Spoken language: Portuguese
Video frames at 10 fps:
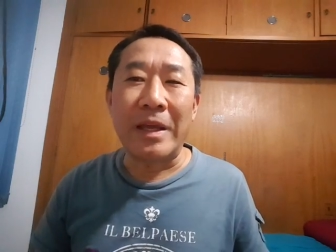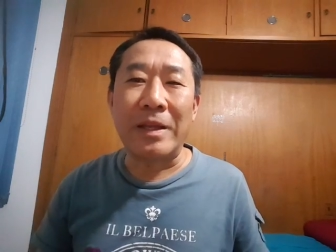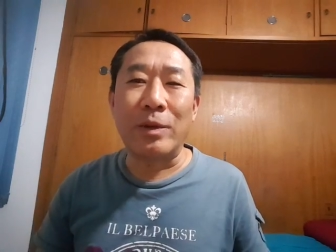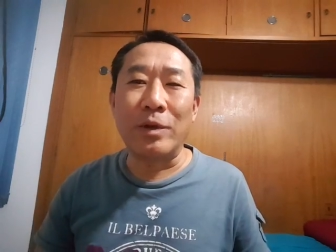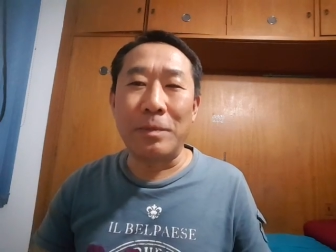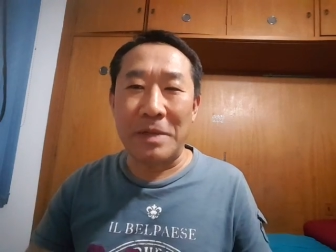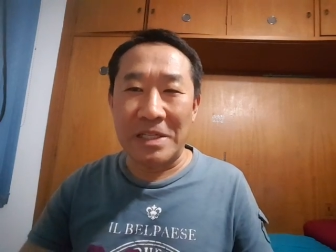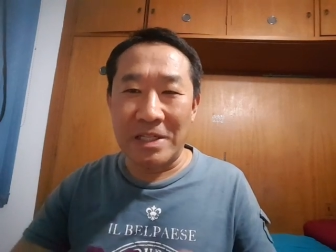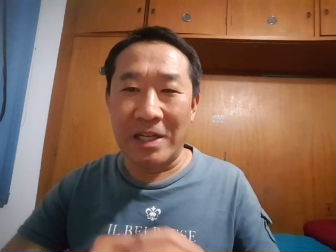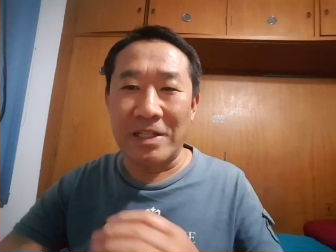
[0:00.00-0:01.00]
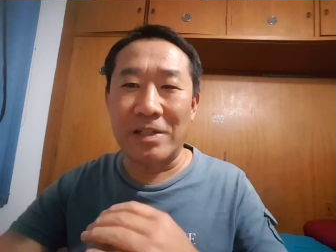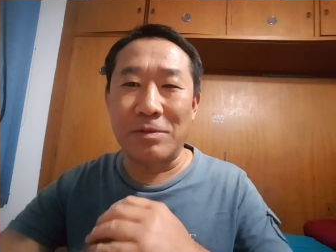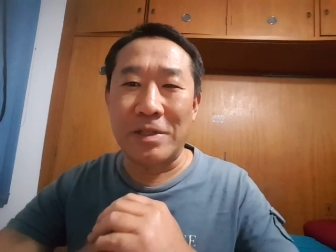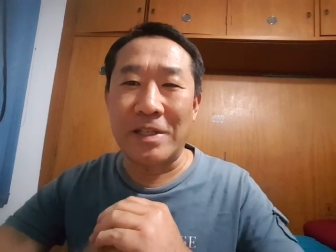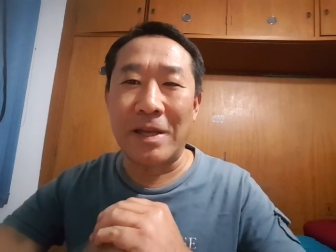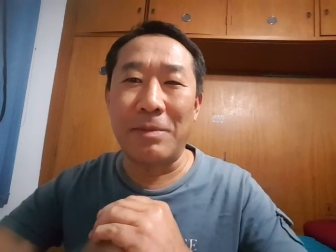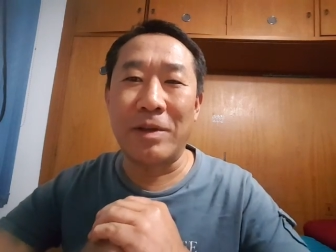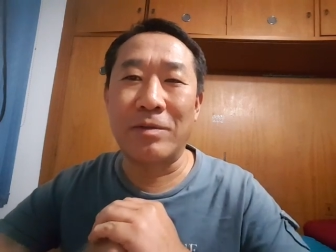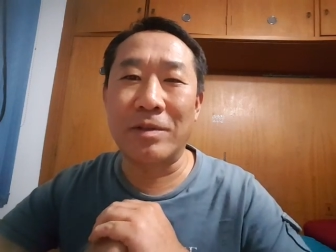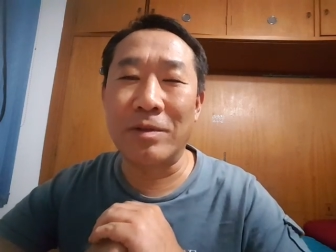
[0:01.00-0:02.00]
Então, eu pedi a Jesus,
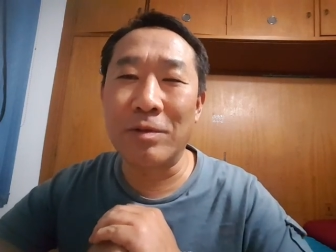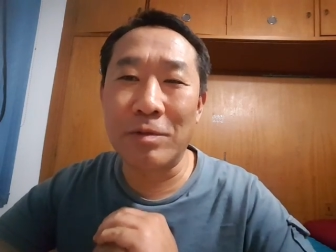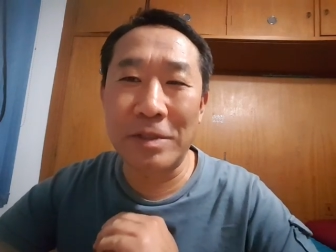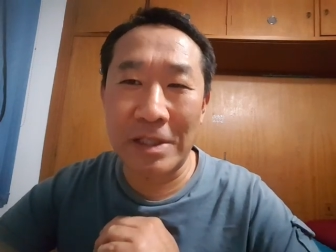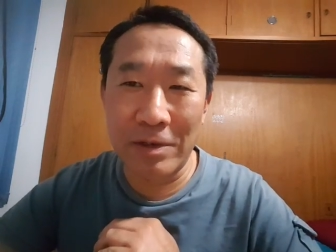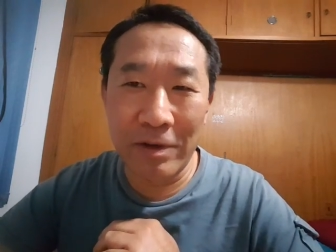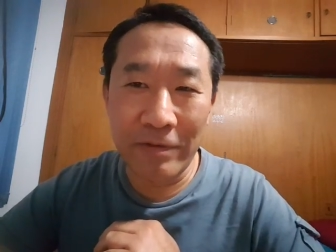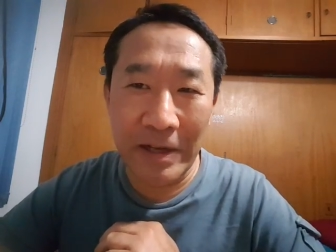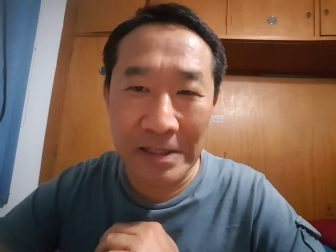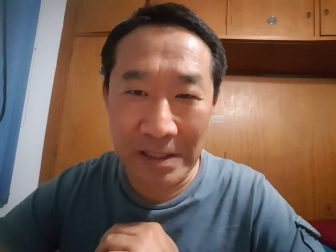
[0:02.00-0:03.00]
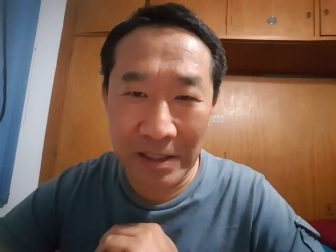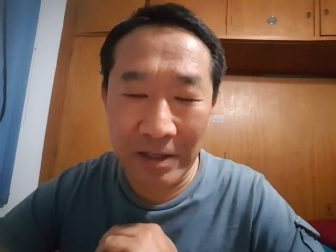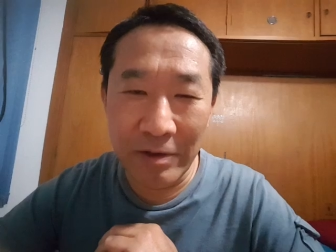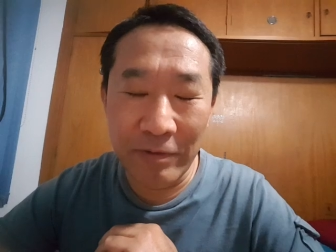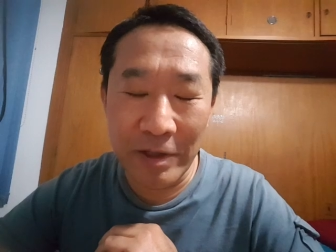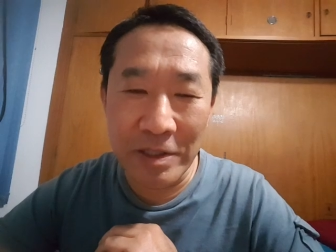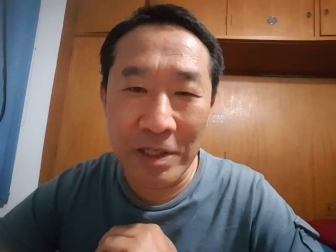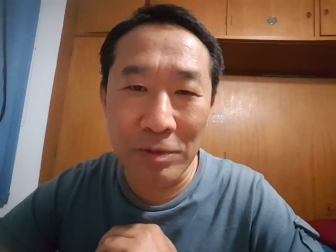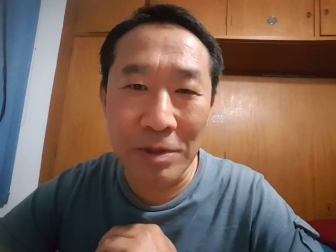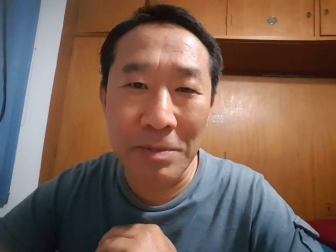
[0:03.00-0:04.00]
sempre eu não conseguia fazer, eu falo,
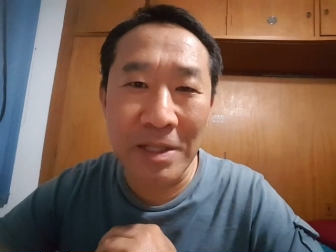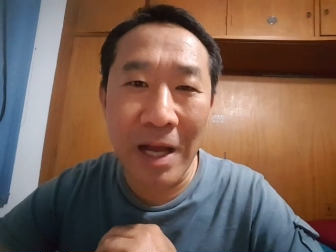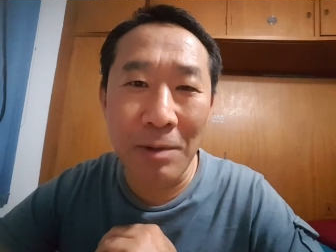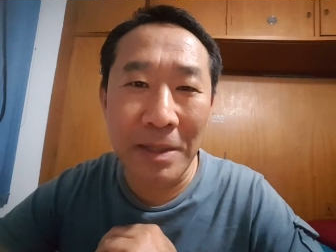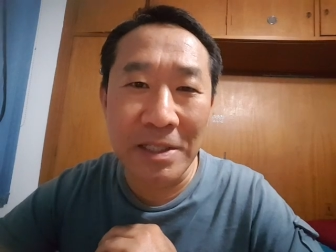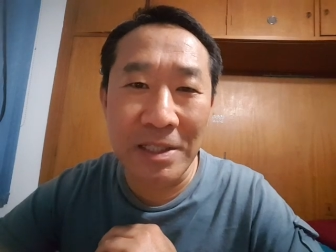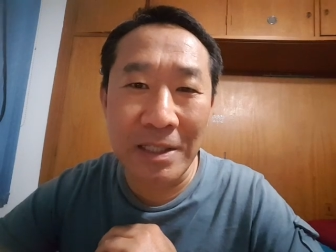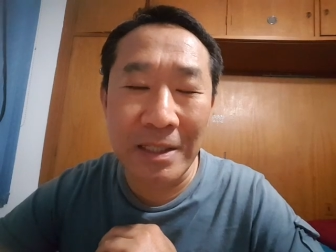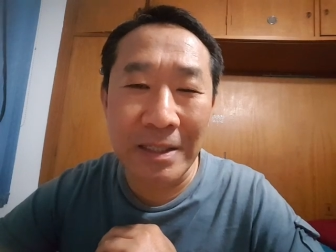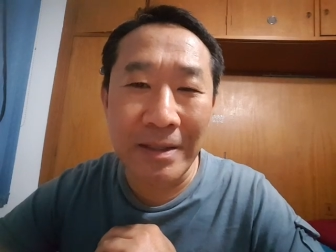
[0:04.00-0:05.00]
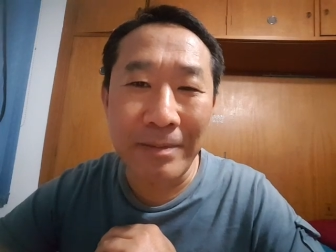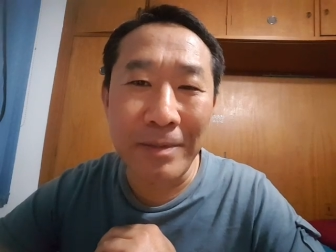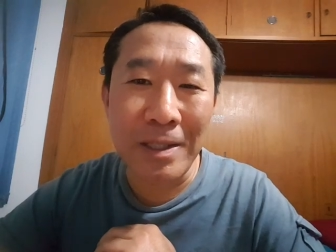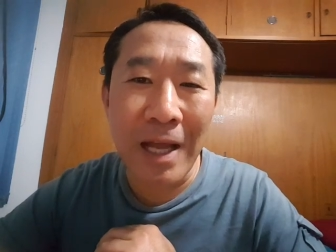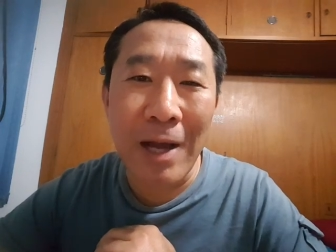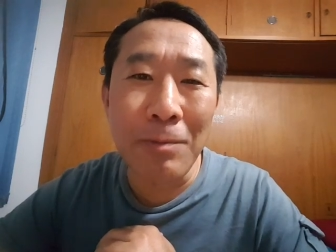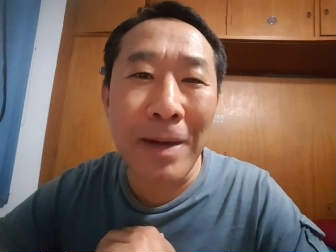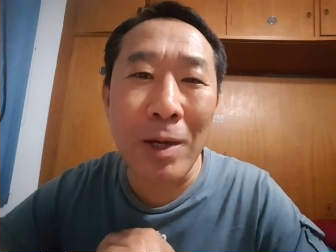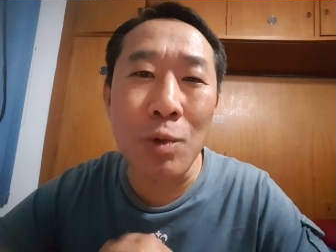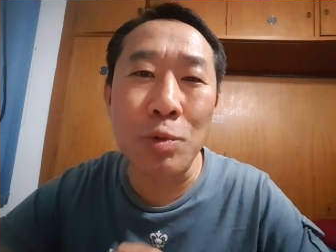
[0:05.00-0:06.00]
Jesus, me dá uma dica, me dá
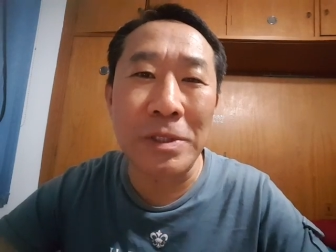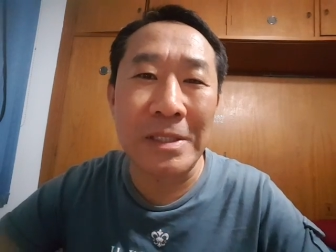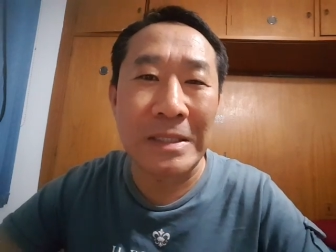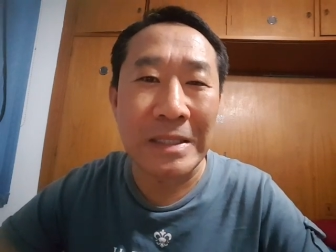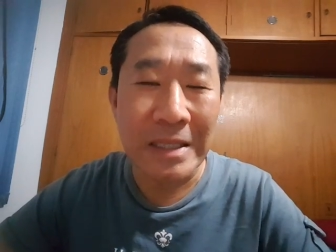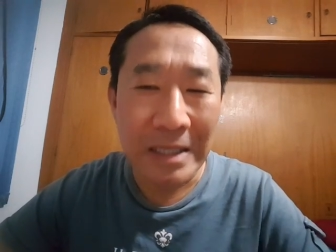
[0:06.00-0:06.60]
uma luz.